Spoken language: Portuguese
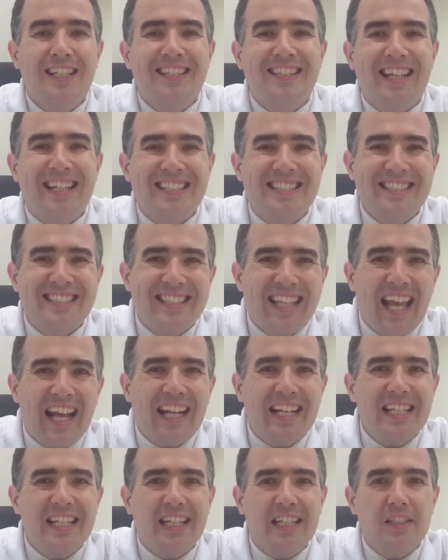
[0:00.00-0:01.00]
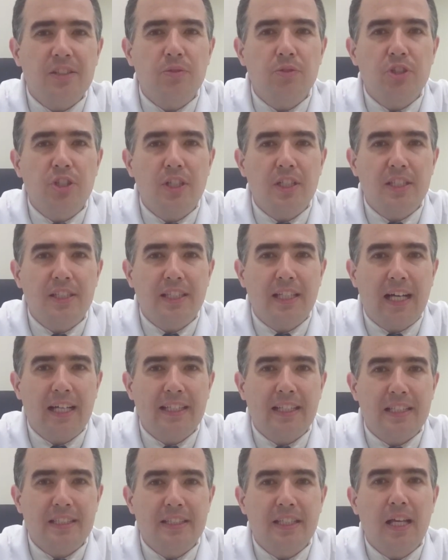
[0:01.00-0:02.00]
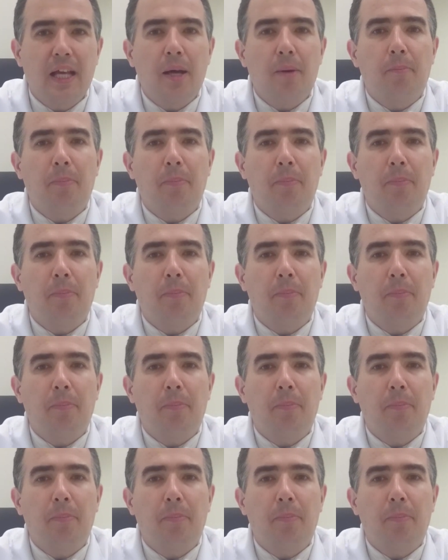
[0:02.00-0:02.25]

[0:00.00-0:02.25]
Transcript: das técnicas utilizadas